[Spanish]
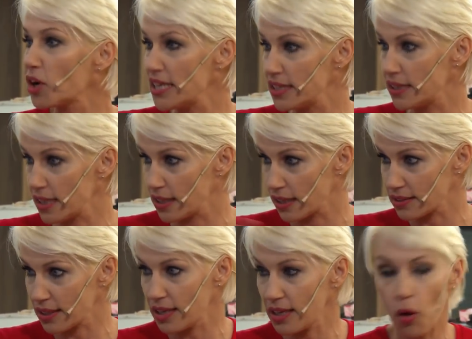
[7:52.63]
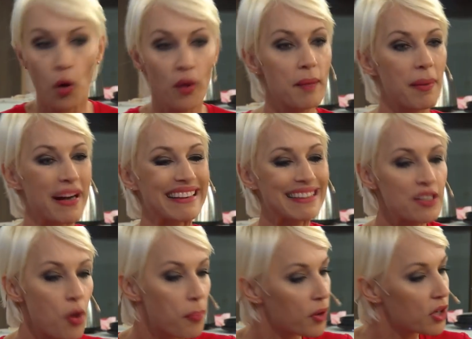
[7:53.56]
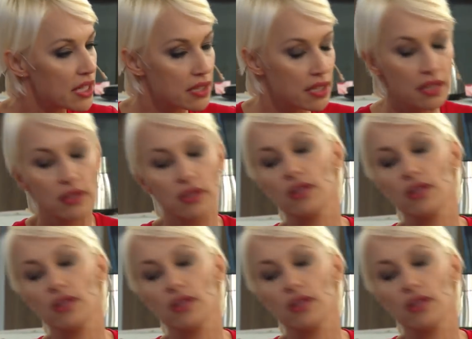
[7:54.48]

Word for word: hay de, ¿eh? o de partidos políticos. Pero hay un